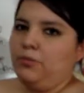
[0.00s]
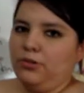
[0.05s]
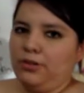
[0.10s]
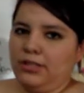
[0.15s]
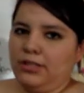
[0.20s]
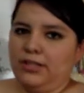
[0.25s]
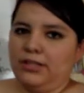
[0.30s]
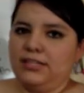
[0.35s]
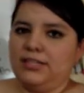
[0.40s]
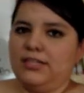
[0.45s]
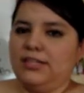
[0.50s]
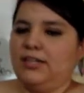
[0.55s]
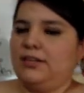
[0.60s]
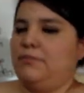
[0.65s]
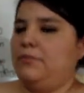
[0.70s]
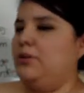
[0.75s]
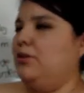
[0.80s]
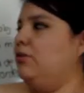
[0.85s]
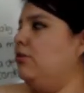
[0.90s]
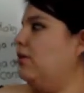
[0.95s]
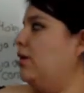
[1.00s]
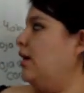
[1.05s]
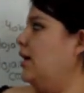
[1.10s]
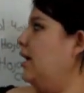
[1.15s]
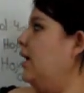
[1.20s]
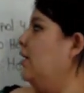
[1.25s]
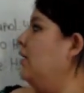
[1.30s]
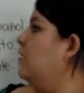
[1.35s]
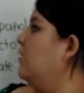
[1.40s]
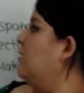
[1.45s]
y poder llenar mi
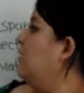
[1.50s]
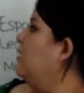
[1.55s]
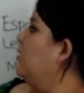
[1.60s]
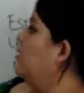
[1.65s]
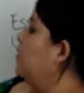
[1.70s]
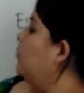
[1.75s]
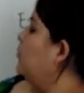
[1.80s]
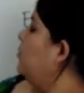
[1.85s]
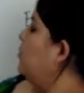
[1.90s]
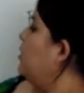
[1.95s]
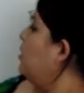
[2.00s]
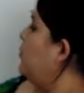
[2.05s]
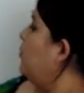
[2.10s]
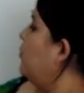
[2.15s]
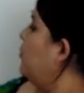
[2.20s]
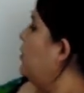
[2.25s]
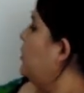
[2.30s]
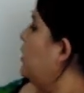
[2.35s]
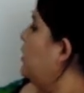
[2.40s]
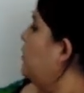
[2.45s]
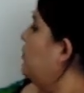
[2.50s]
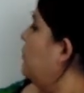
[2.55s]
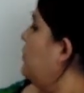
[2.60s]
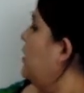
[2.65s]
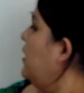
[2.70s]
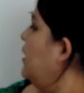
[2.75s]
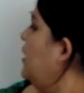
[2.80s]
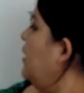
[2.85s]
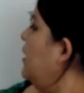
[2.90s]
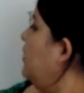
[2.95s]
hoja, voy a poner
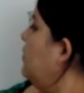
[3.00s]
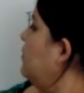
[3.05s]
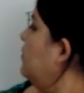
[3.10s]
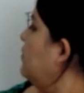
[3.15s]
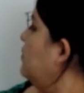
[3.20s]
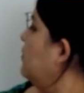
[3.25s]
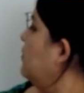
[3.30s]
ma,